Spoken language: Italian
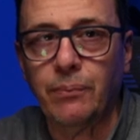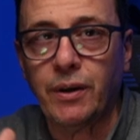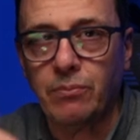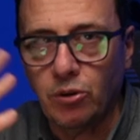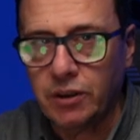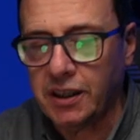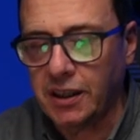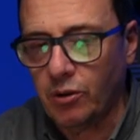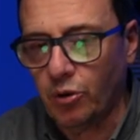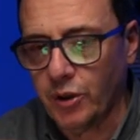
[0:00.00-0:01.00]
per molte
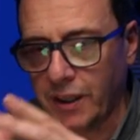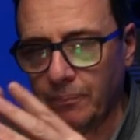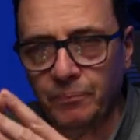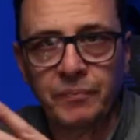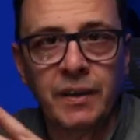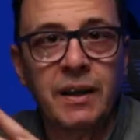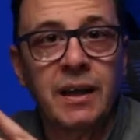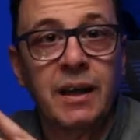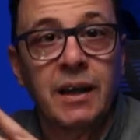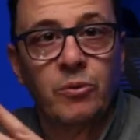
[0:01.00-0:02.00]
ore
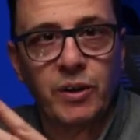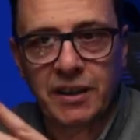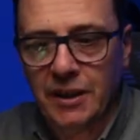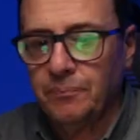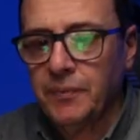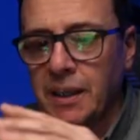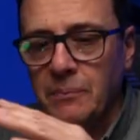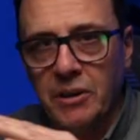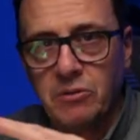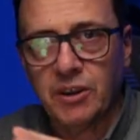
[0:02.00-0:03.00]
quindi
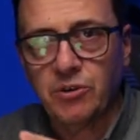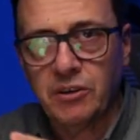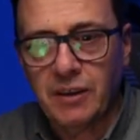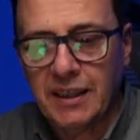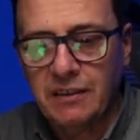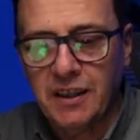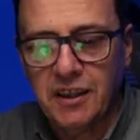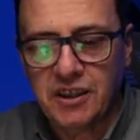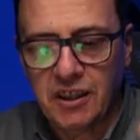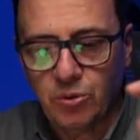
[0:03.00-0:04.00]
per quanto riguarda
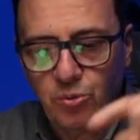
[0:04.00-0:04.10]
invece